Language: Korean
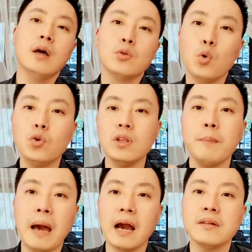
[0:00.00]

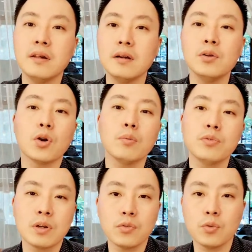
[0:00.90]
도전의 방식을
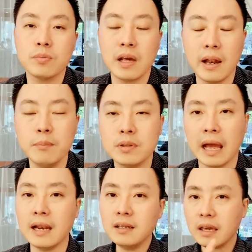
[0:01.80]
여러분들께서 좀 잘
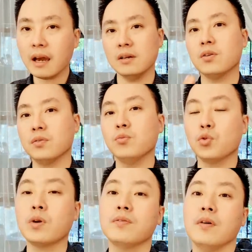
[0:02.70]
다르게 가셨으면
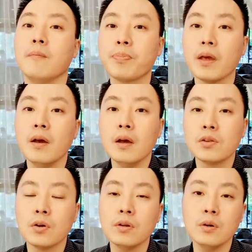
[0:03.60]
좋겠어요.
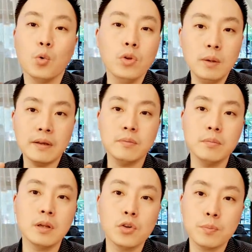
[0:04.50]
저는 오늘
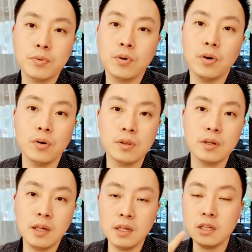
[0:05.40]
말씀드리고 싶은 거
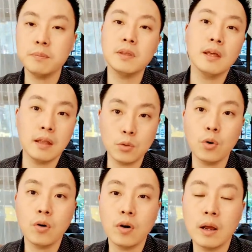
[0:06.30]
특히 20대
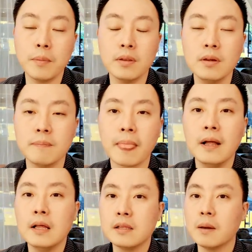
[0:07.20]
네트워커라면은
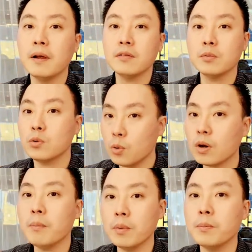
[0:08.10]
제 말씀을
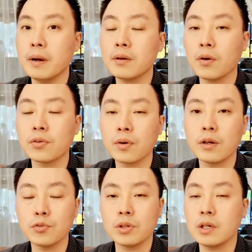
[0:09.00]
꼭 한 번만
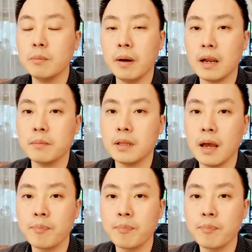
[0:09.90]
경청해 주시기 바랍니다.